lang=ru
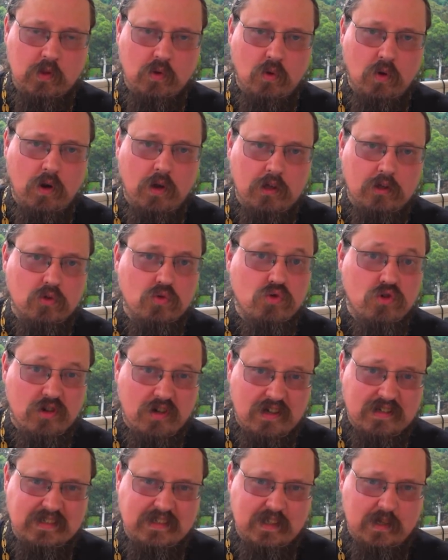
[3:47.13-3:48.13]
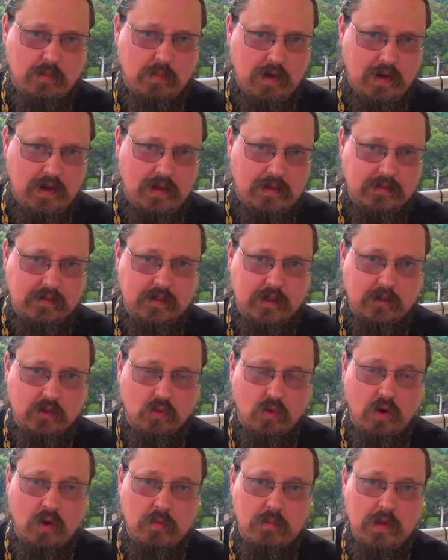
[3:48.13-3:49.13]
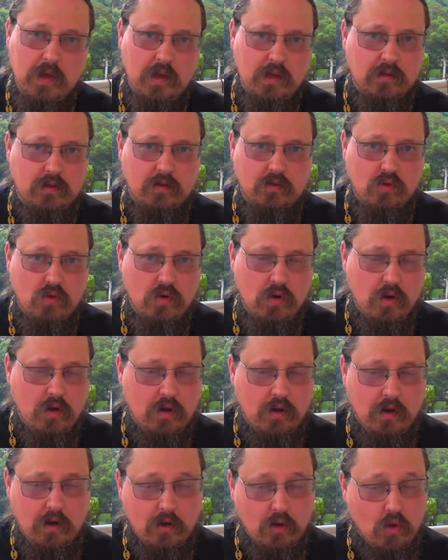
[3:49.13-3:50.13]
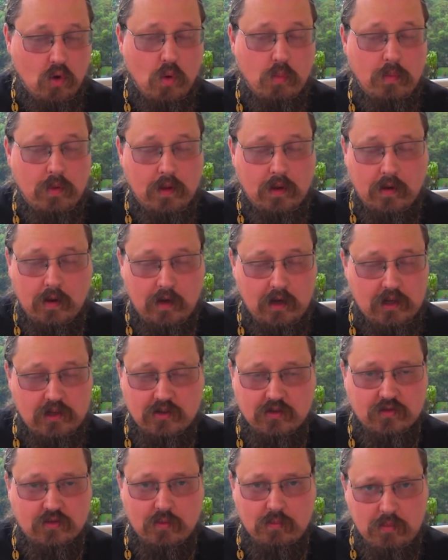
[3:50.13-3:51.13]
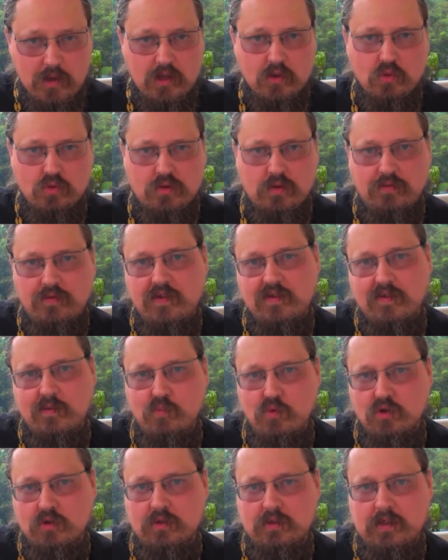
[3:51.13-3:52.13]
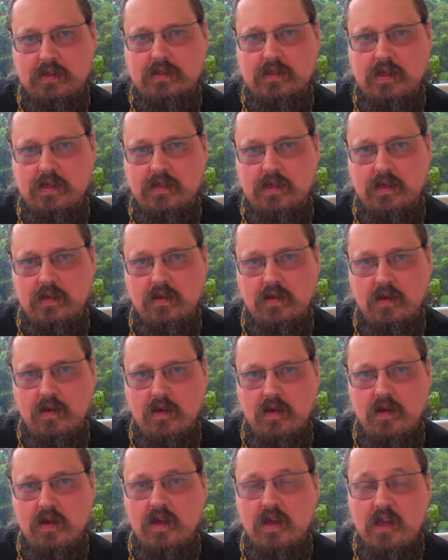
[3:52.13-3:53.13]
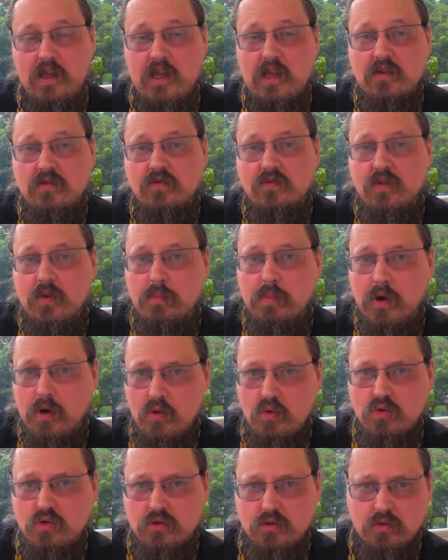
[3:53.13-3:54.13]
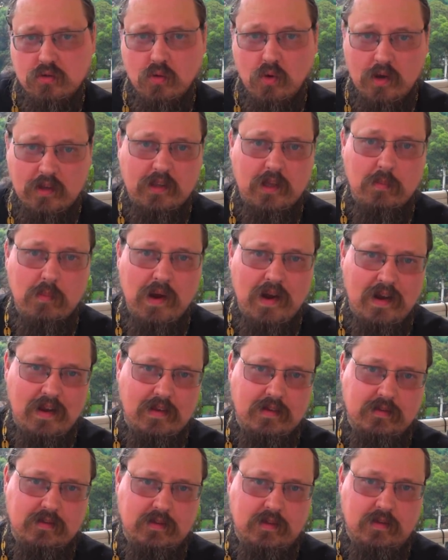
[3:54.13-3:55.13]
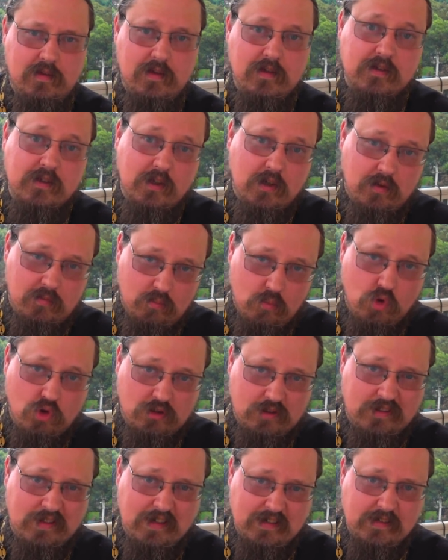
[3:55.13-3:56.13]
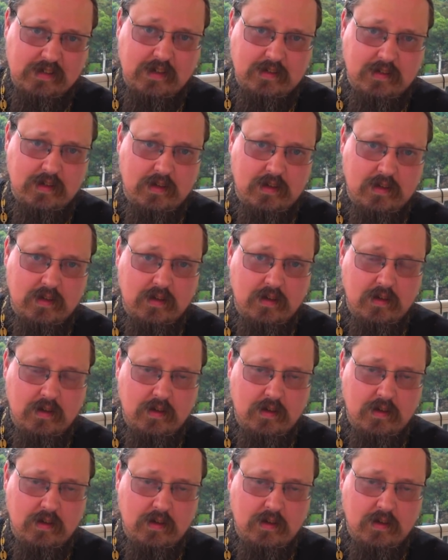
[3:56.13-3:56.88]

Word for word: то это ужасная болезнь, которая имеет ну, огромное количество минусов, если можно так сказать. Единственный плюс у этой болезни, если можно так сказать,